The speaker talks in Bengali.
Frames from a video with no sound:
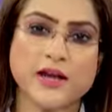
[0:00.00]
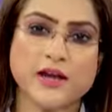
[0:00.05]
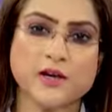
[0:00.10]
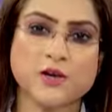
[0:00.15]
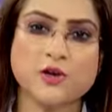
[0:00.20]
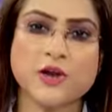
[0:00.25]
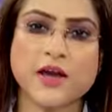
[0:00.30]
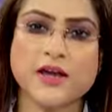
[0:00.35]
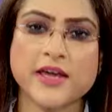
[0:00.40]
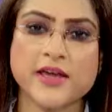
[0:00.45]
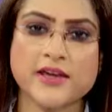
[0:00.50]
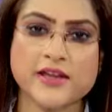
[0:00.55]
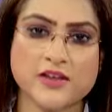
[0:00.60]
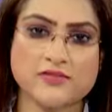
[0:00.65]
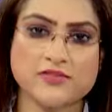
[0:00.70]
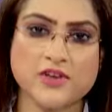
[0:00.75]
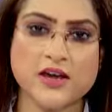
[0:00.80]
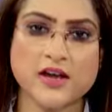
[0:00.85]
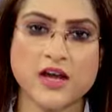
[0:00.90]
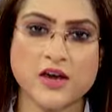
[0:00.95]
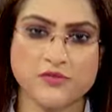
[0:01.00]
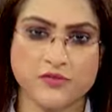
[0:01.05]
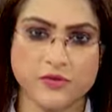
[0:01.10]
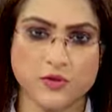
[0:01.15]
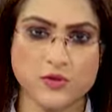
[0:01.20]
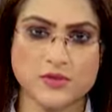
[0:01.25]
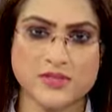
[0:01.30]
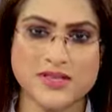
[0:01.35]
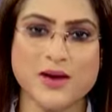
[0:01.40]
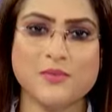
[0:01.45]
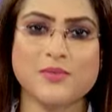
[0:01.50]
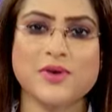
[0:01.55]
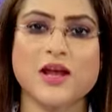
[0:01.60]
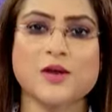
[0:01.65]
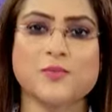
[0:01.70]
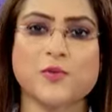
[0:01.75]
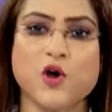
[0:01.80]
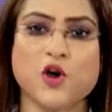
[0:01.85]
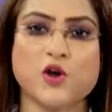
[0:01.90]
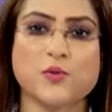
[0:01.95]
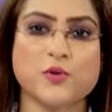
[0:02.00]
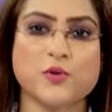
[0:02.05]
পালানোর আগে গ্রেতার আফরোজ হামলার পর